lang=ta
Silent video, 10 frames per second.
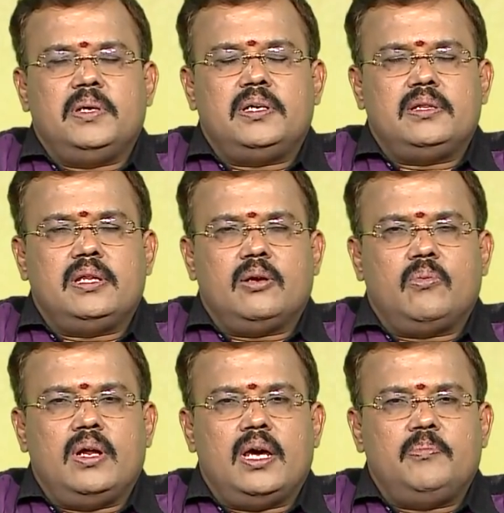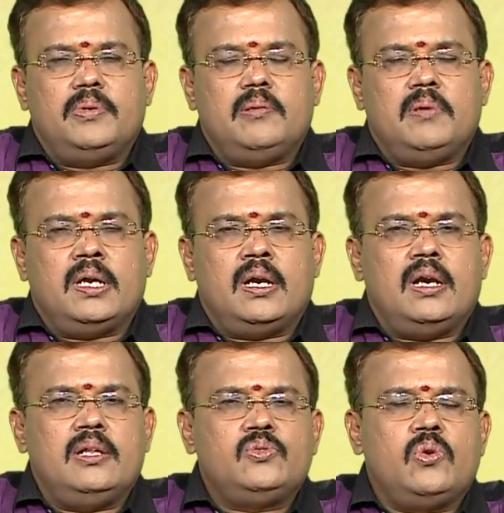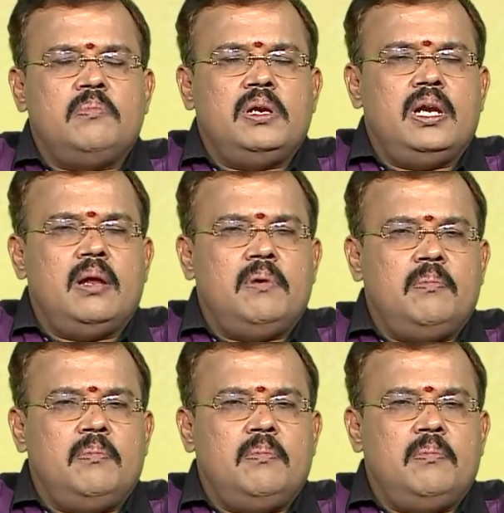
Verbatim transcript: பெற்றுத்தரக்கூடிய அற்புதமான நாளை சோம்பல் இல்லாமல்